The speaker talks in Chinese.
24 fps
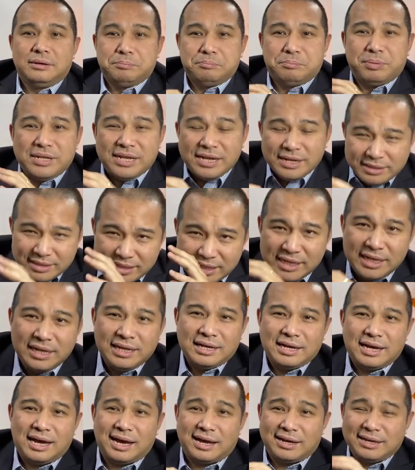不能
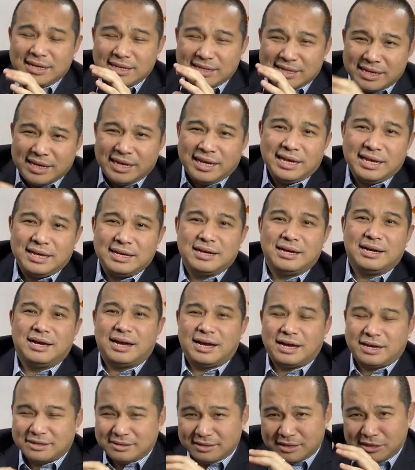低啊，一低啊，